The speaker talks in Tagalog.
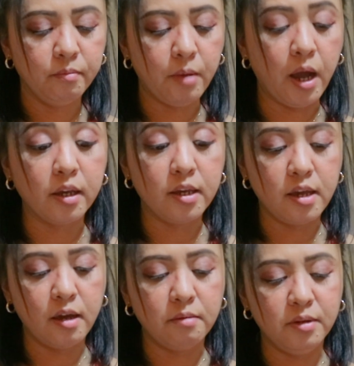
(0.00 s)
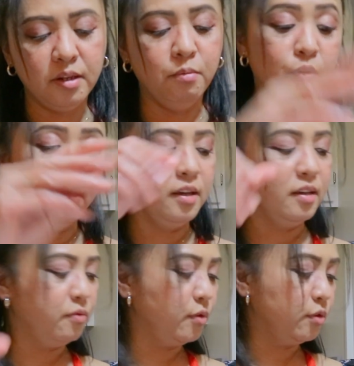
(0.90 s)
By a.m. in the
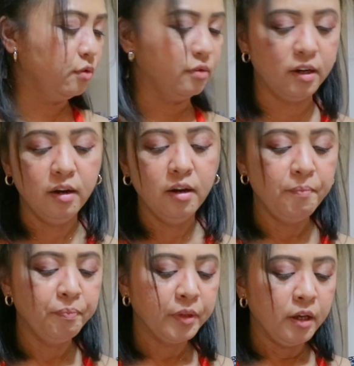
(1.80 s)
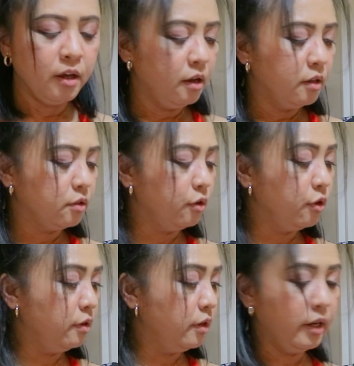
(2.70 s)
morning, for sure. So,
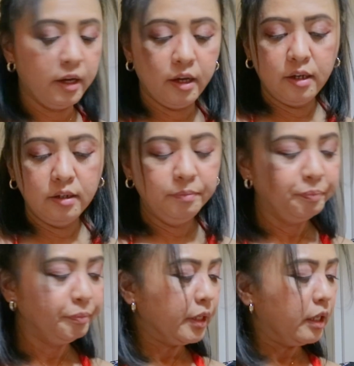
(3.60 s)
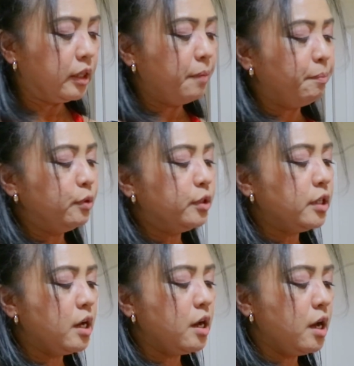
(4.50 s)
yun lang.
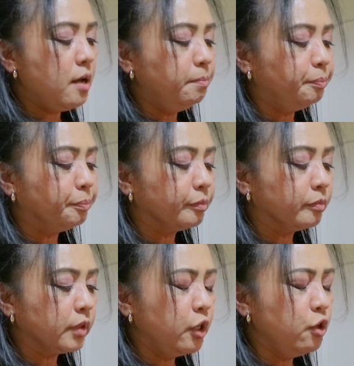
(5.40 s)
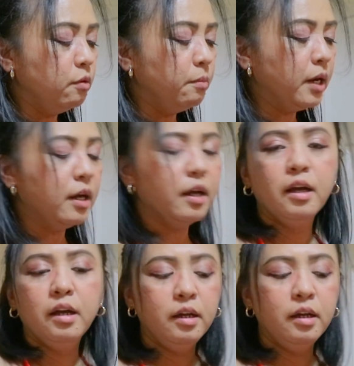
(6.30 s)
Tapos, uh, yung mga